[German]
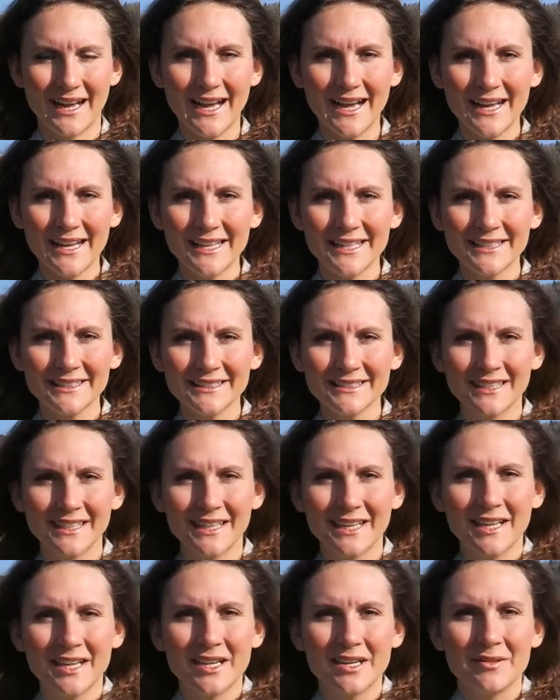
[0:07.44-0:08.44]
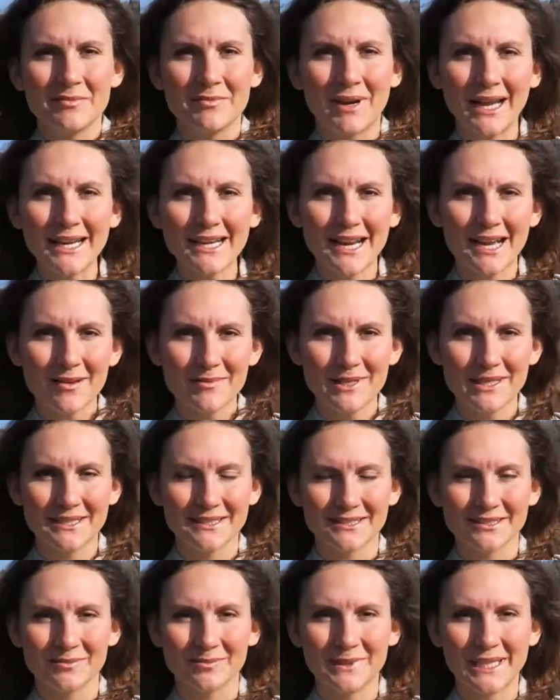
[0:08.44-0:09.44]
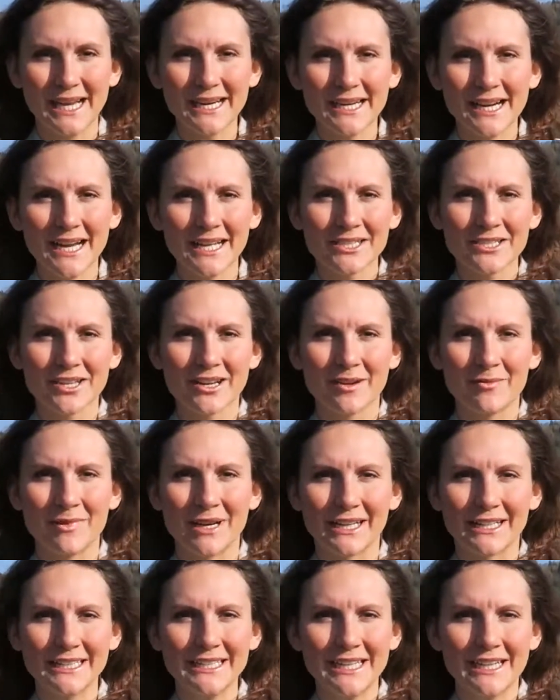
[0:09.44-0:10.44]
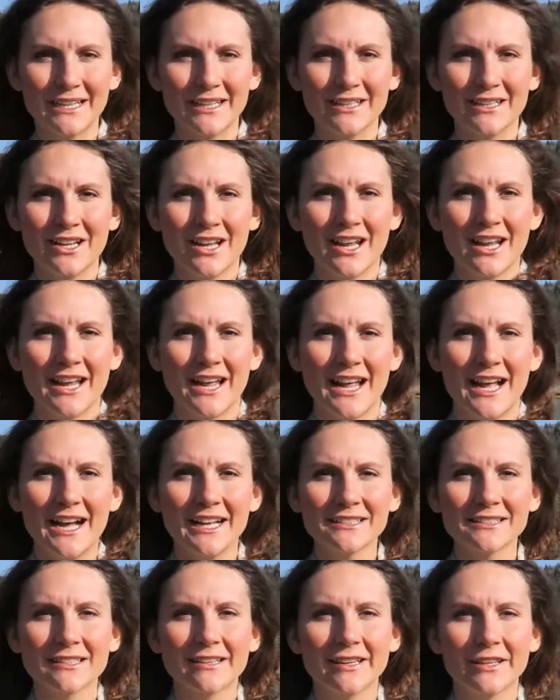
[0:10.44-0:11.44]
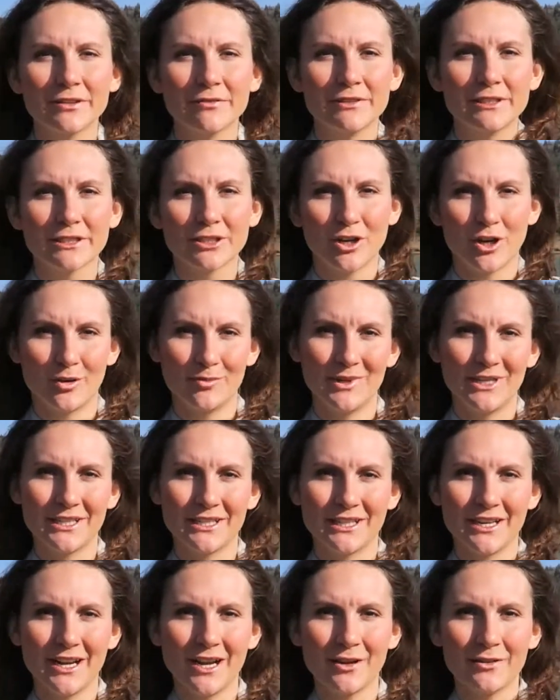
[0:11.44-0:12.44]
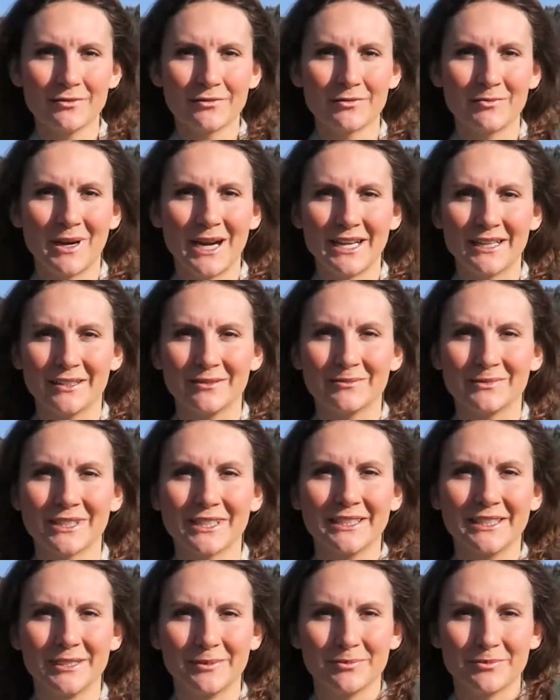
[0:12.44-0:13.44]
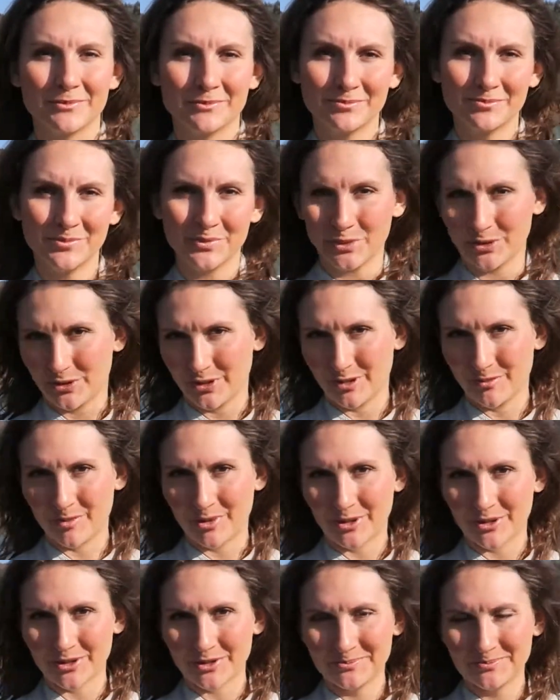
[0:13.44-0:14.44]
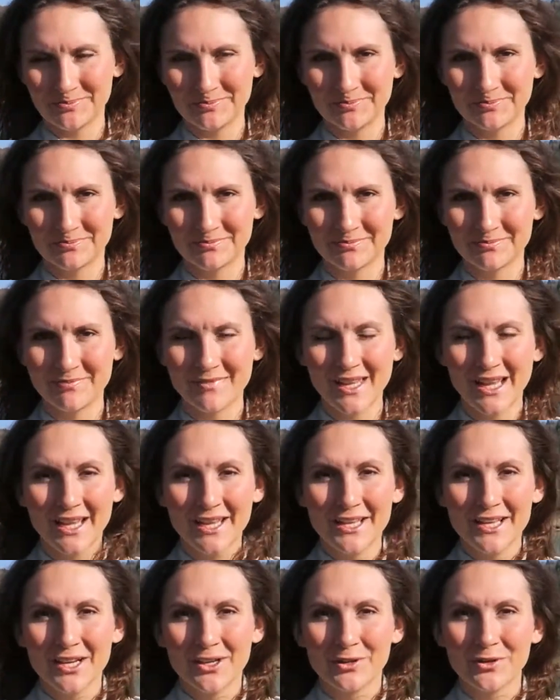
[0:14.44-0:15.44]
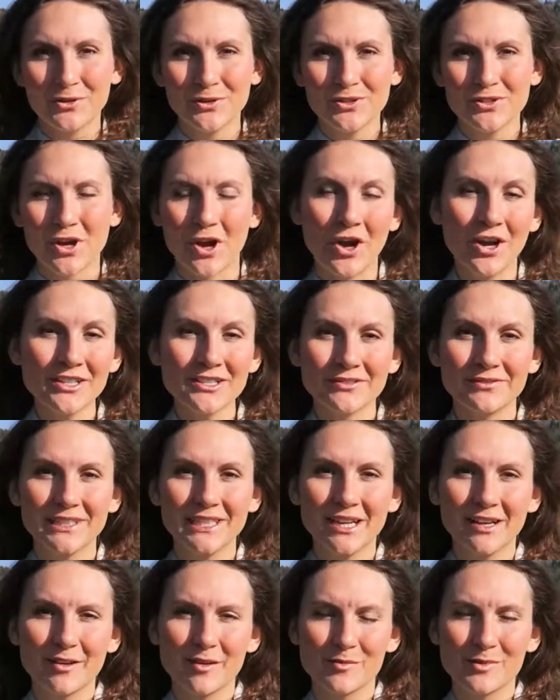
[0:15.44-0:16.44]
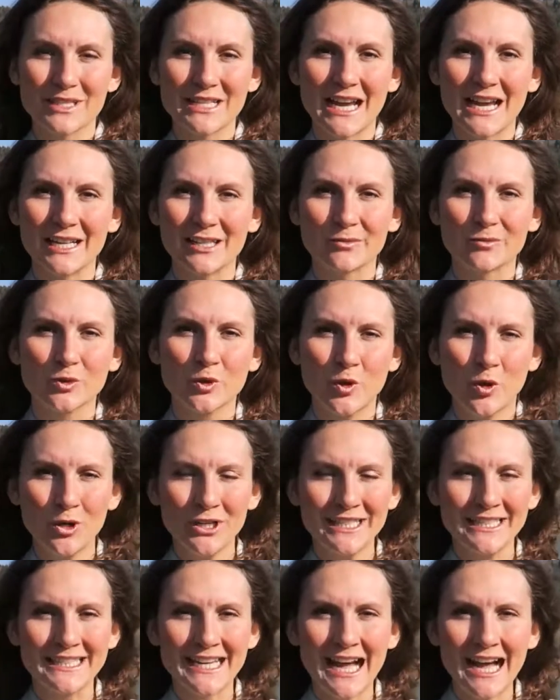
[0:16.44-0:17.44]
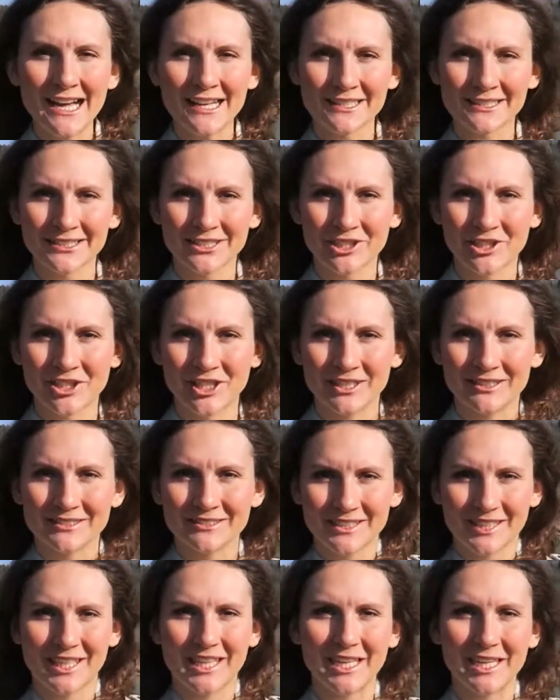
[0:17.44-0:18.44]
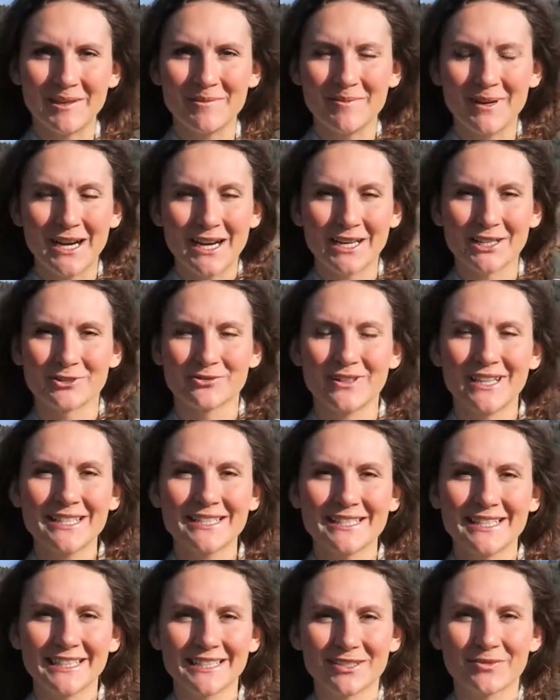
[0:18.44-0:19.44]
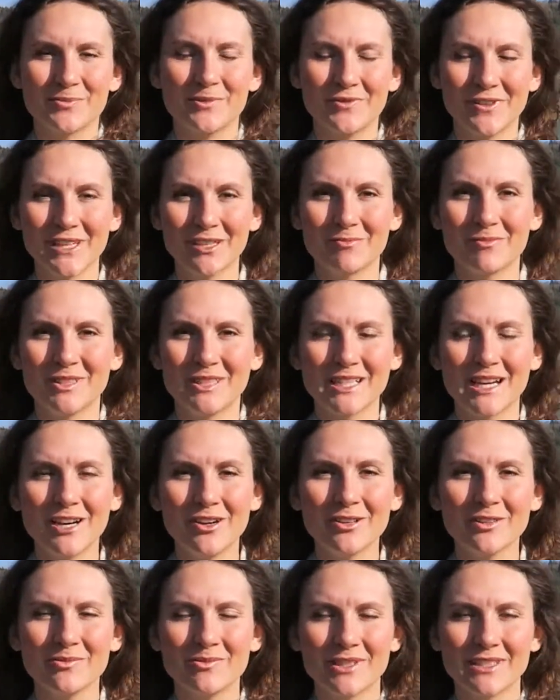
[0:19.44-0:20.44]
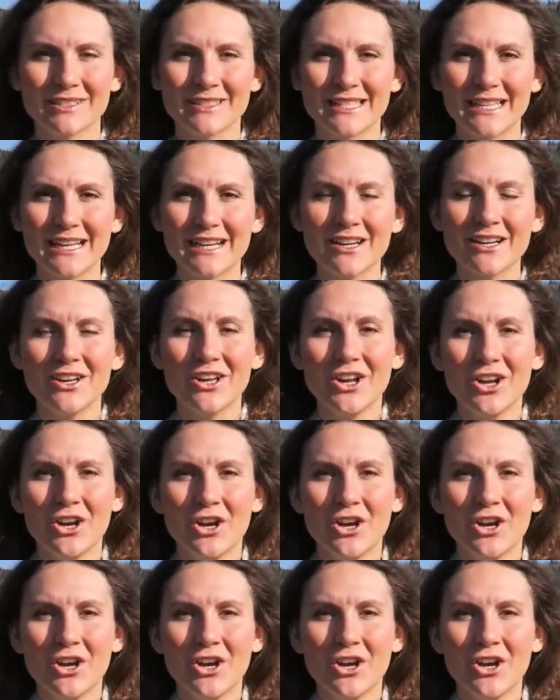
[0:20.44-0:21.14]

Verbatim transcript: Hi, mein Name ist Bianca Angela Maria. Herzlich willkommen auf meinem geliebten Bücherblog. Und heute wieder mit einem kulinarischen Thema. Du weißt ja, das bewegt mich auch immer sehr.